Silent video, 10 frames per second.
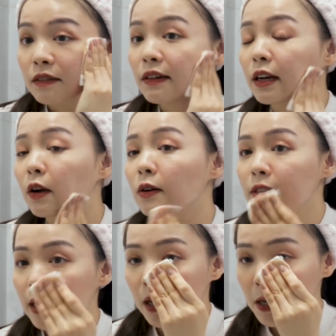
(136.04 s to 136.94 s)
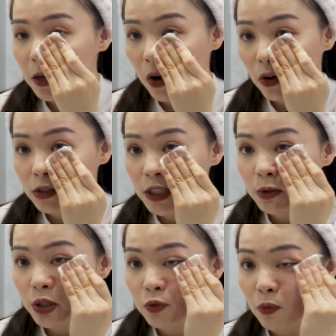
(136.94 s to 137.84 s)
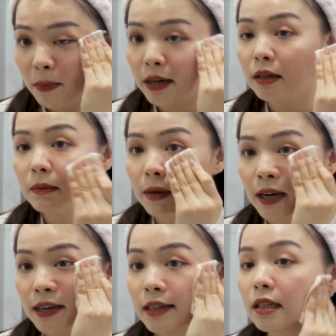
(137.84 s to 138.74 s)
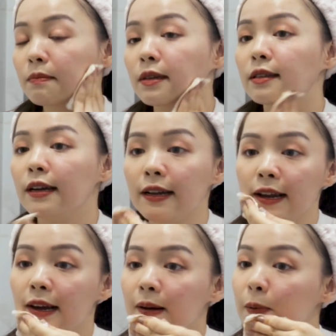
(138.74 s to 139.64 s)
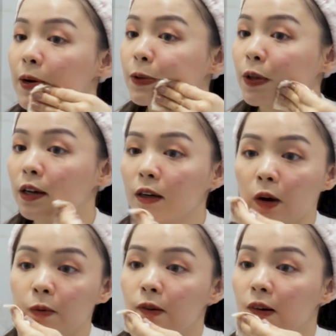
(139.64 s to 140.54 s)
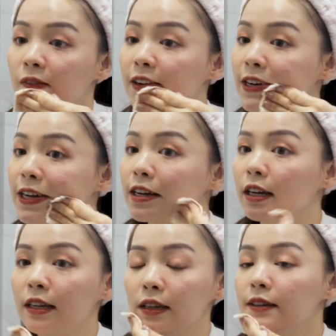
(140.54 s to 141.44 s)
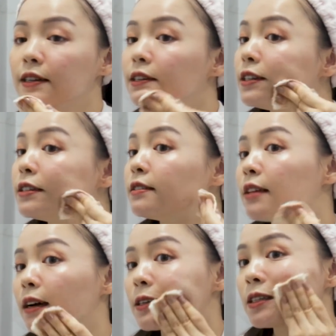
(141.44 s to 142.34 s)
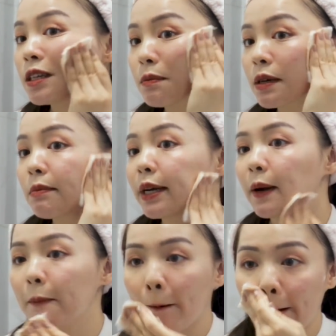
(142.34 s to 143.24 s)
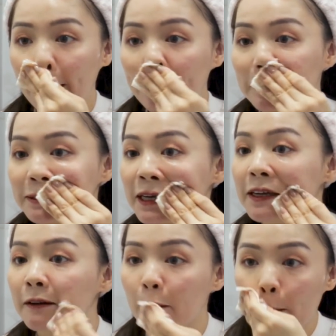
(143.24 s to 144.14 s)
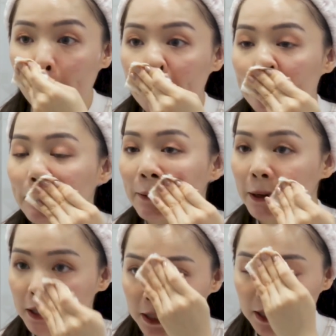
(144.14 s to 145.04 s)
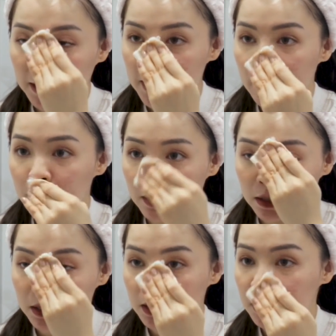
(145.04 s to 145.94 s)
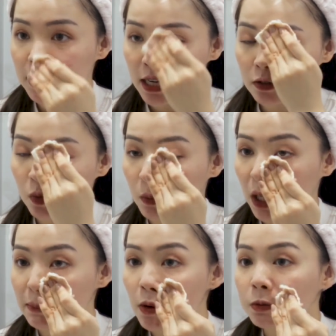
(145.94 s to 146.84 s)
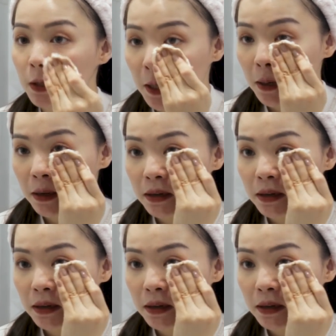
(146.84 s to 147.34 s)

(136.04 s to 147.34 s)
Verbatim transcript: và nó sẽ gây khó chịu cho vùng mắt. Nhưng mà cái này thì mình thấy là hoàn toàn không có vấn đề đấy. Sáng nay thì mình make up khá là dày, và mọi người nhìn thấy là mình chỉ đang dùng một cái bông thôi nhé.